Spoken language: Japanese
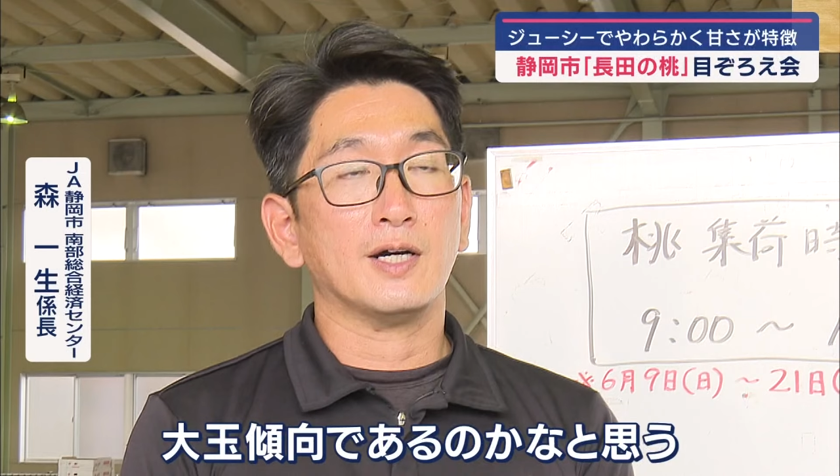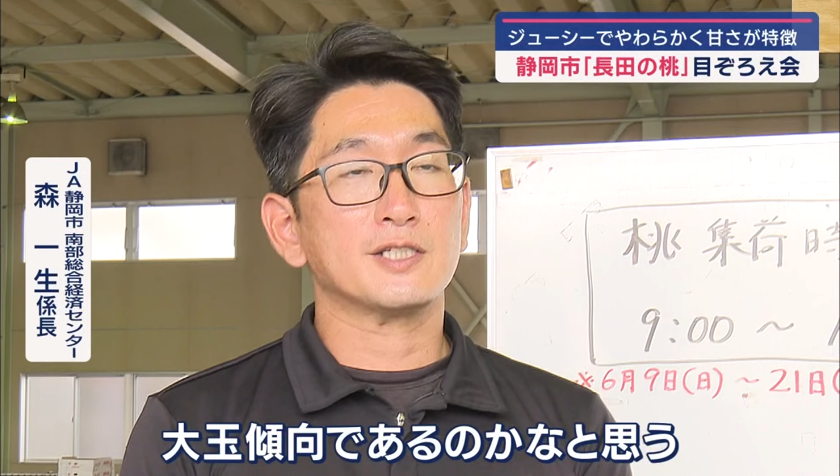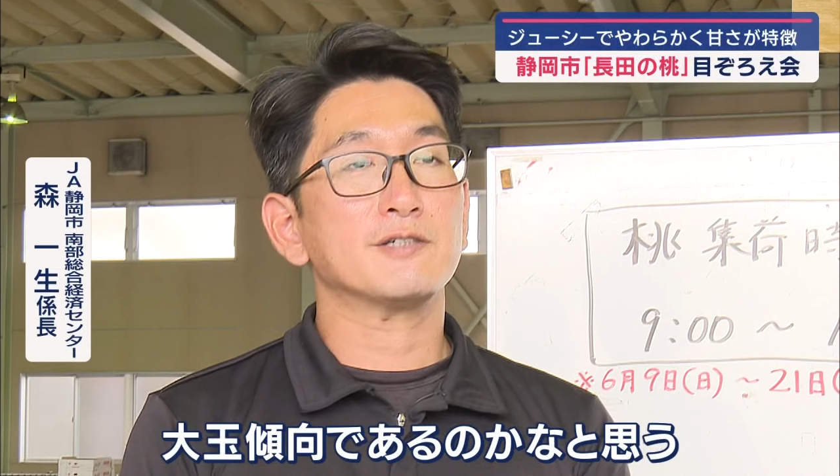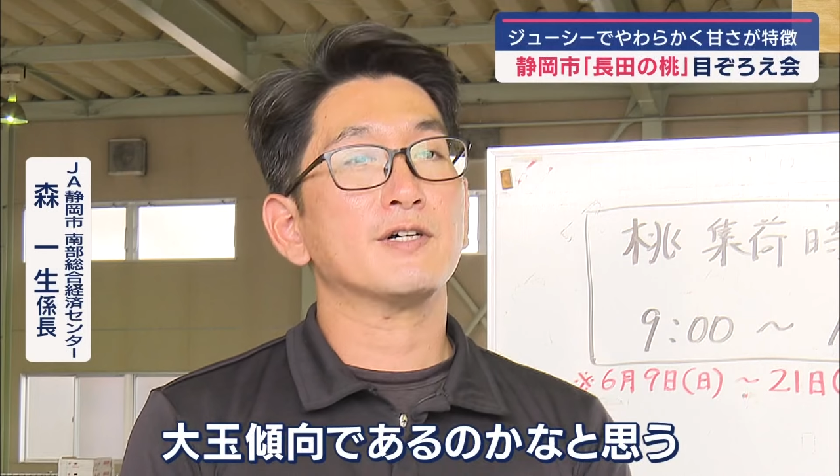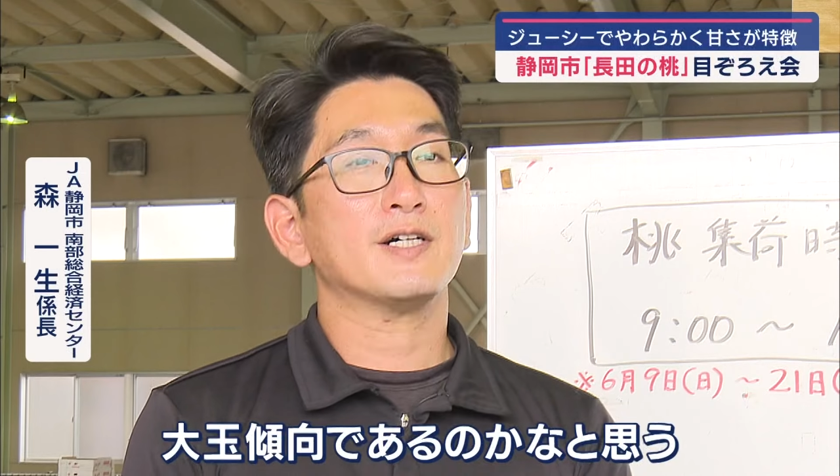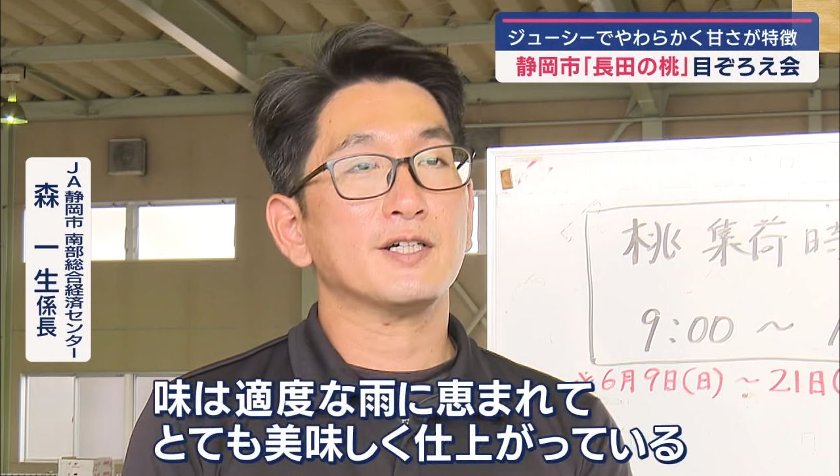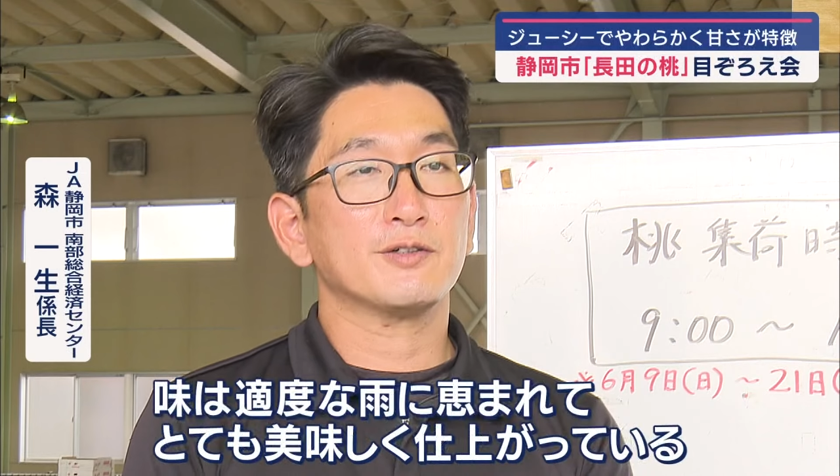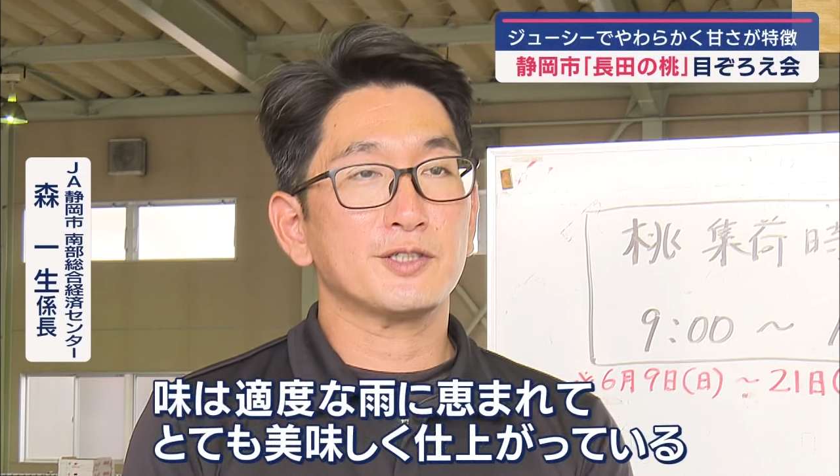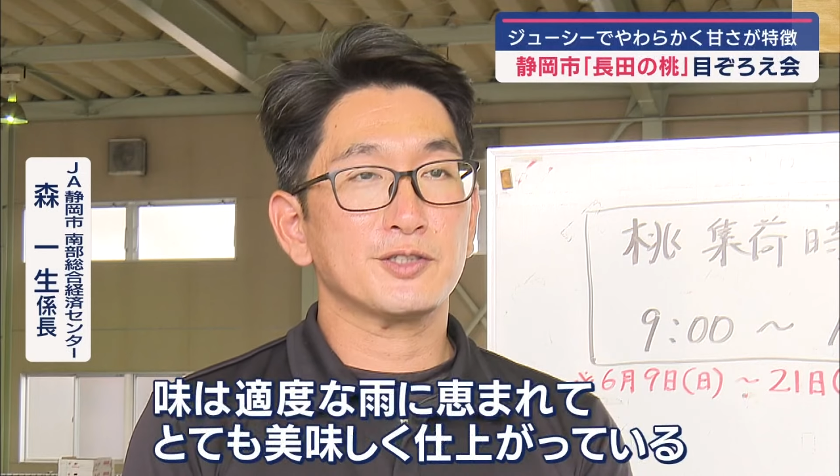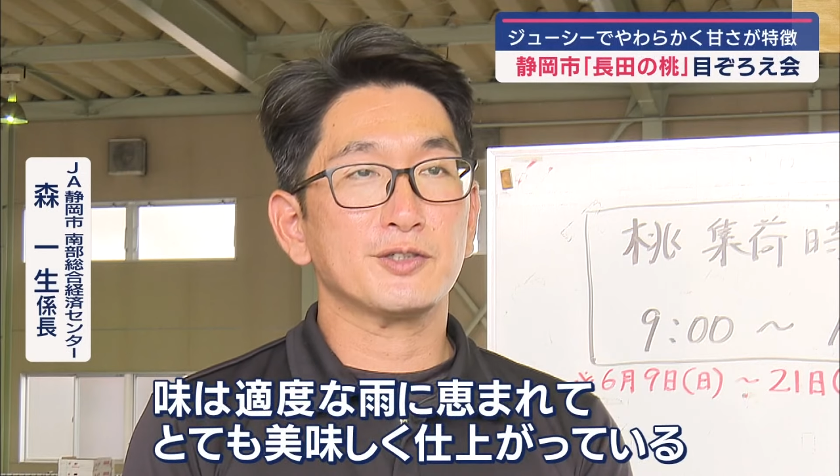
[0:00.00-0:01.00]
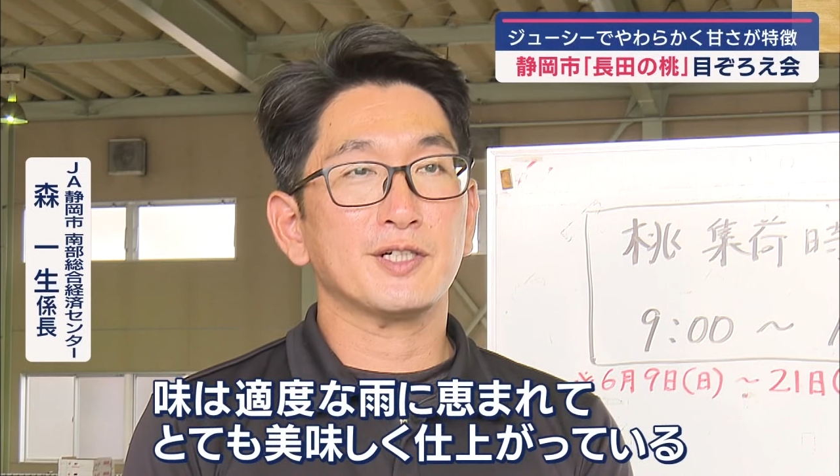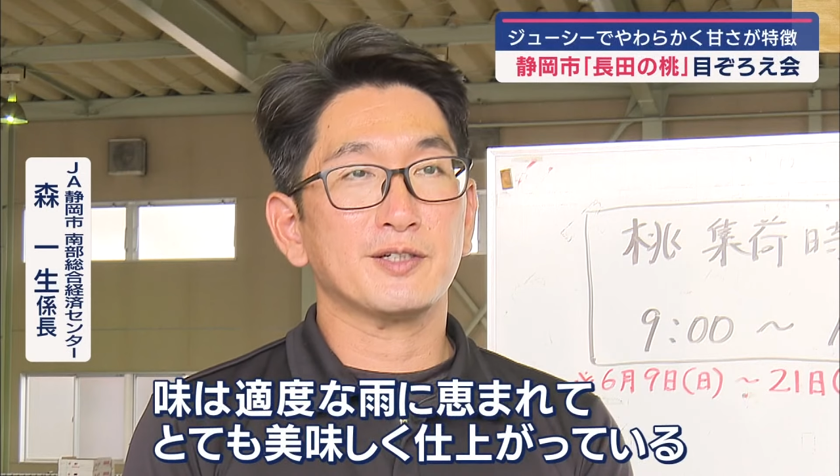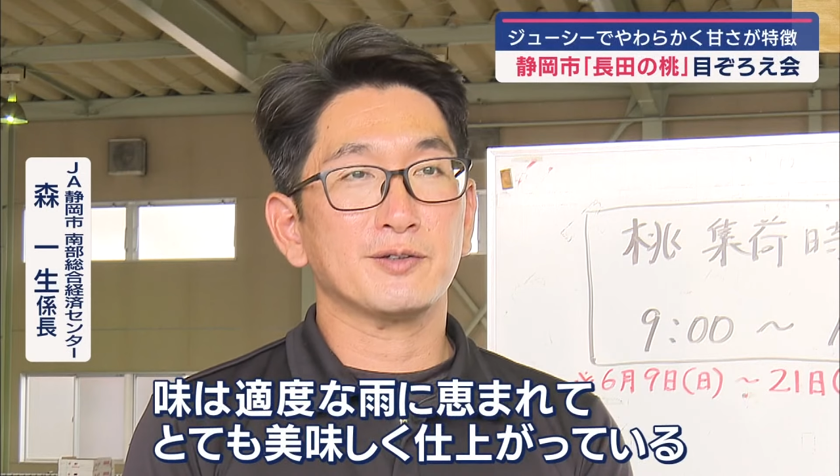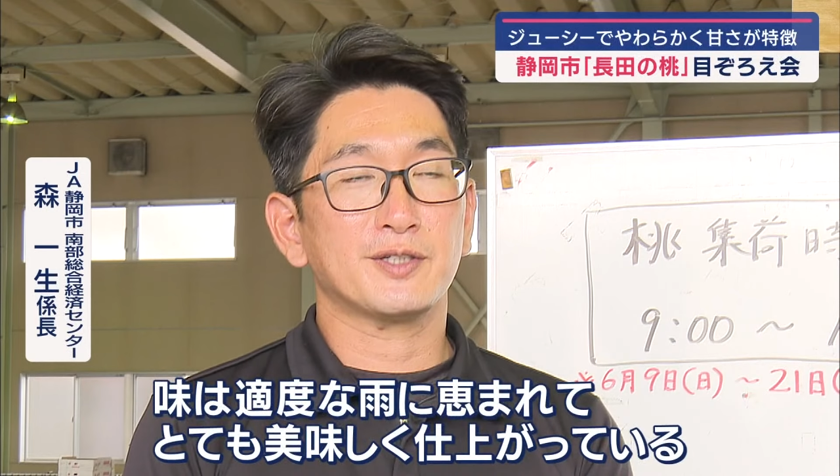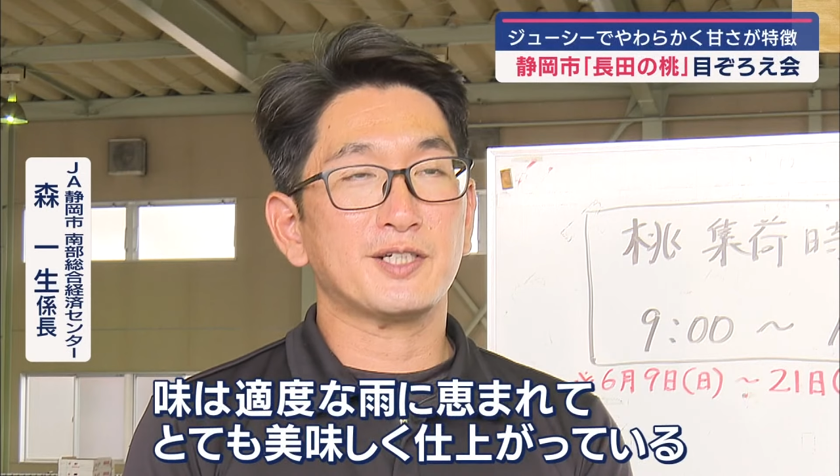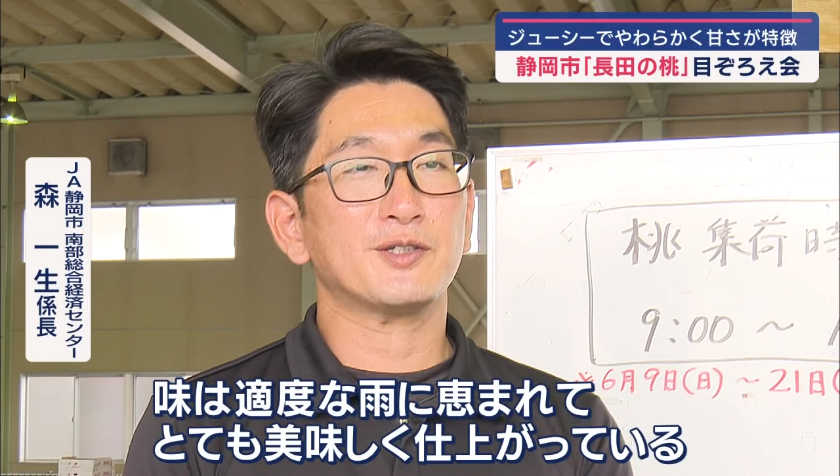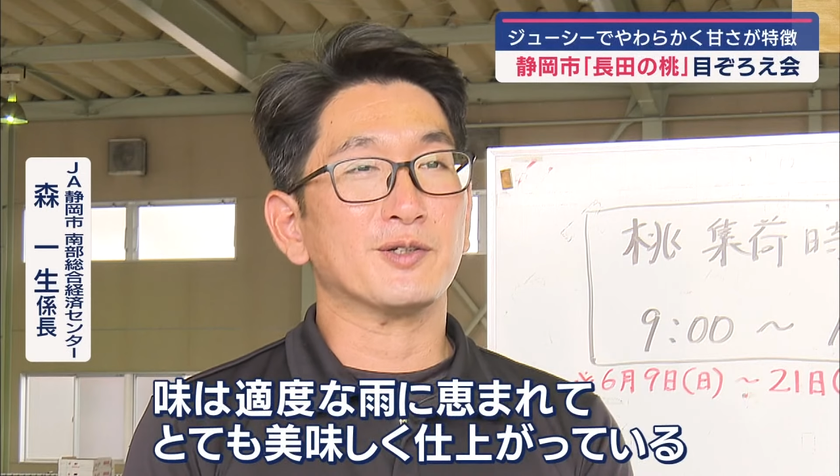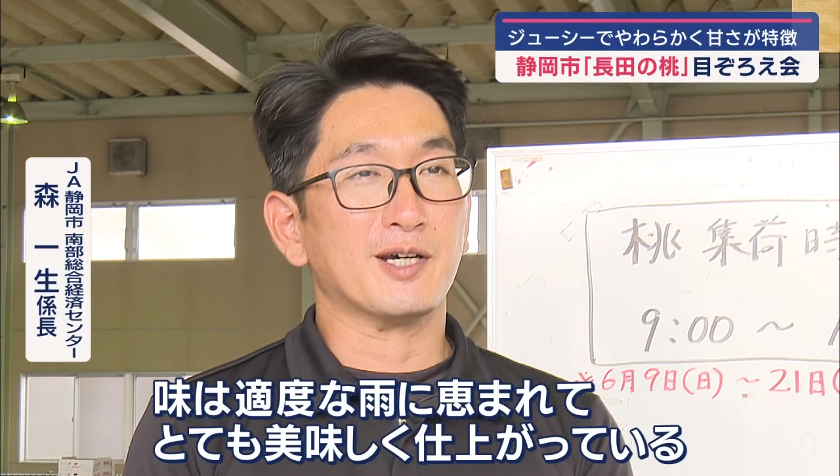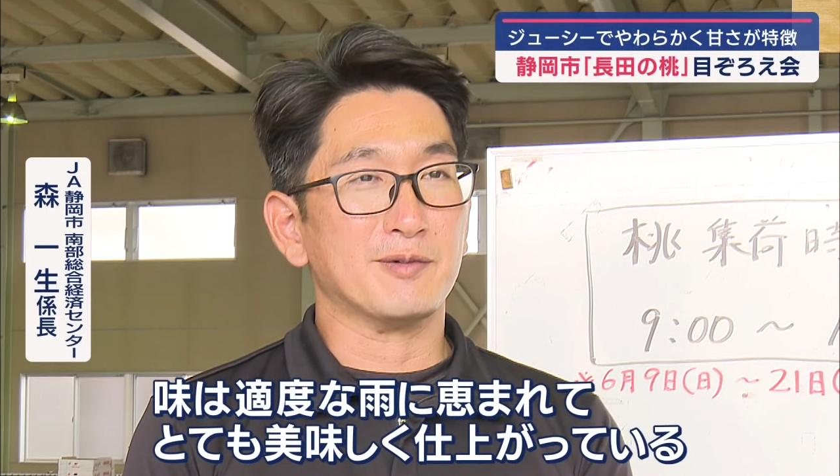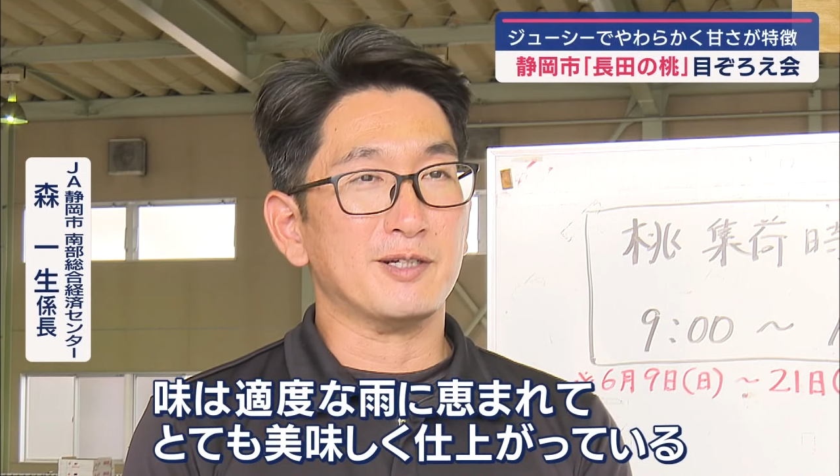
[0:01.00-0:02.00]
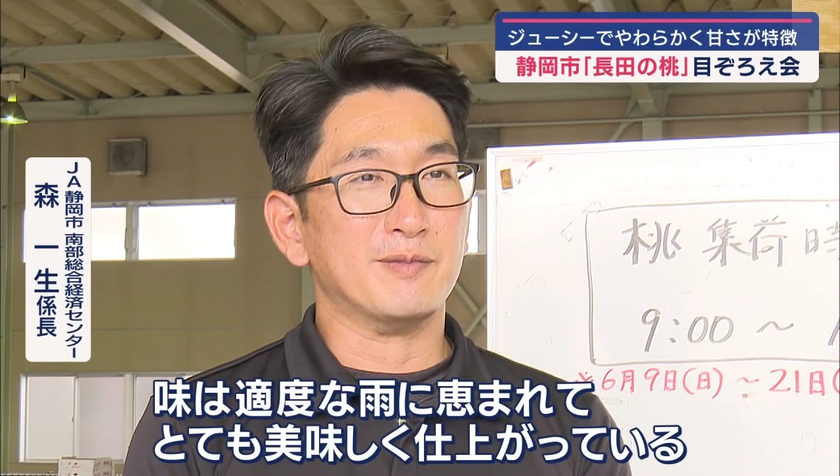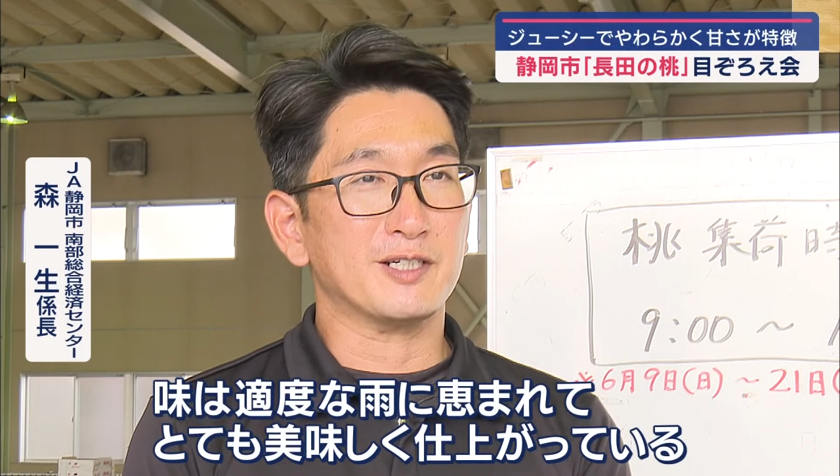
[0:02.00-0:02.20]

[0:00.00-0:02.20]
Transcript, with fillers: 味はあの非常にあの適度な雨に